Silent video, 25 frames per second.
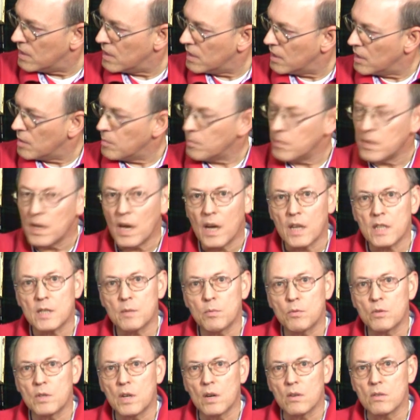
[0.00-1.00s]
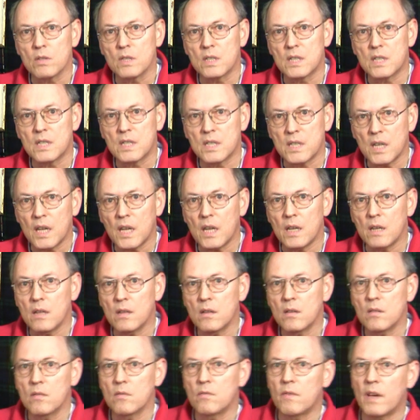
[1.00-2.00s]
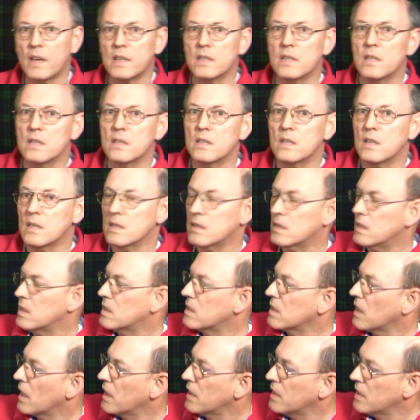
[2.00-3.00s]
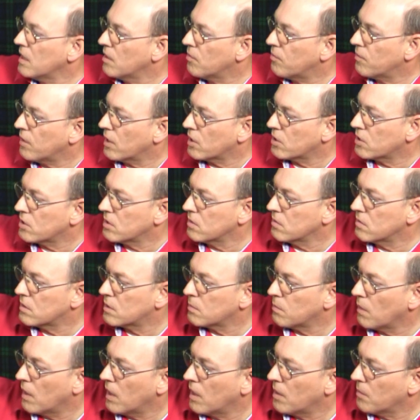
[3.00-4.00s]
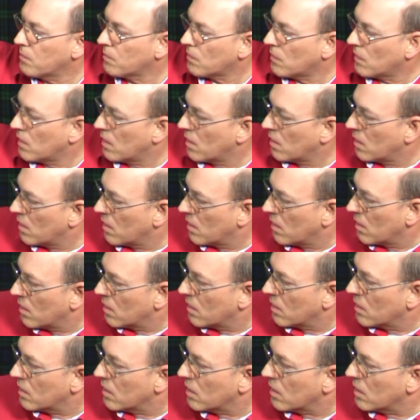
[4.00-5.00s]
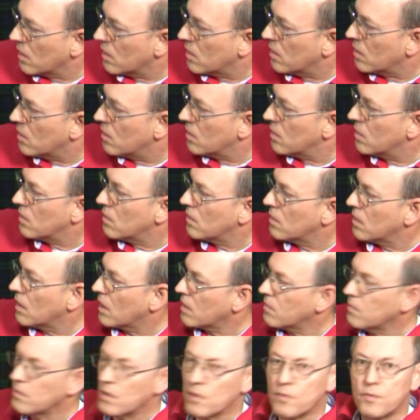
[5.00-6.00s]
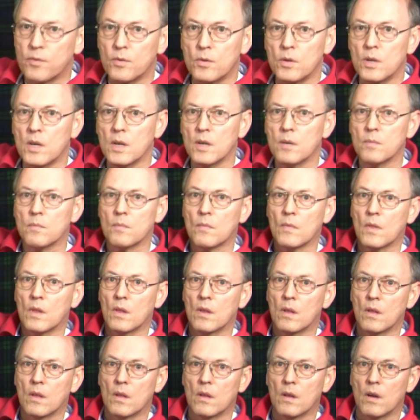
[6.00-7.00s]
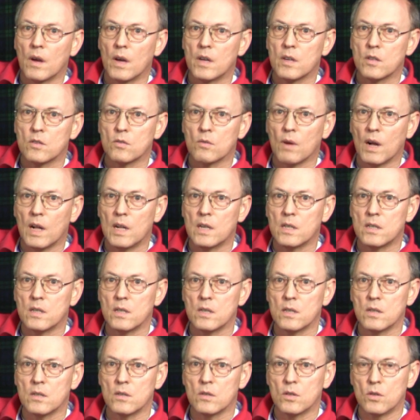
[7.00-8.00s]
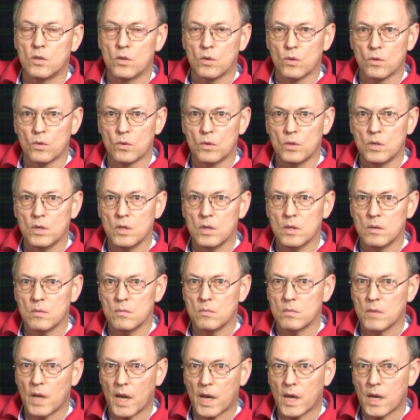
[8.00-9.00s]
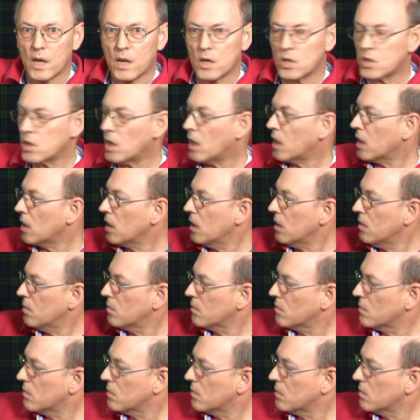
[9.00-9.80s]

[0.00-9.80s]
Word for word: Im Jahr 2010 wechselte das Design der Flasche. Und zwar äh, hatten wir früher eine so alte grüne, eckige Schachtel